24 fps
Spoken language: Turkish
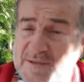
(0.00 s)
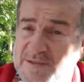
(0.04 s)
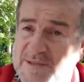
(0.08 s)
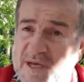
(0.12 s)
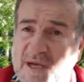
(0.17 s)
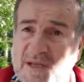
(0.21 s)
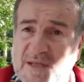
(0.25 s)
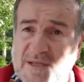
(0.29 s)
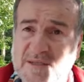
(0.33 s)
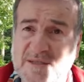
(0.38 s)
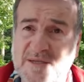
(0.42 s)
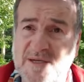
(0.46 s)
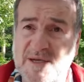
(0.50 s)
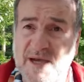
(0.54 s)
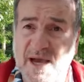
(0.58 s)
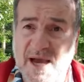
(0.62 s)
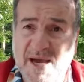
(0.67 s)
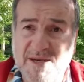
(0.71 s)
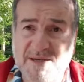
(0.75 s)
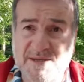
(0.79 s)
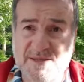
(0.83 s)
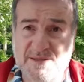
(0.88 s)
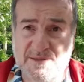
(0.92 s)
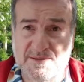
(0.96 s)
Sağlıklı
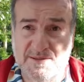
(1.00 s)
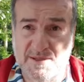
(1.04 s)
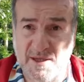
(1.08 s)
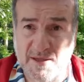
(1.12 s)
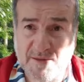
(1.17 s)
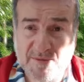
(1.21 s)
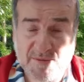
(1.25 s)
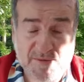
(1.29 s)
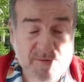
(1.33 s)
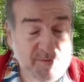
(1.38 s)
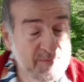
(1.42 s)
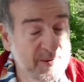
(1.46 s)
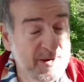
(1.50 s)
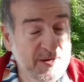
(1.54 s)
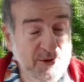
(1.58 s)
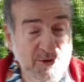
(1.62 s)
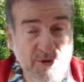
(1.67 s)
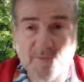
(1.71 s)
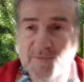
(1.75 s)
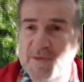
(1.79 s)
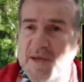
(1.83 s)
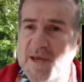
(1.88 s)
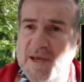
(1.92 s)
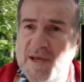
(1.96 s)
her insan, pardon,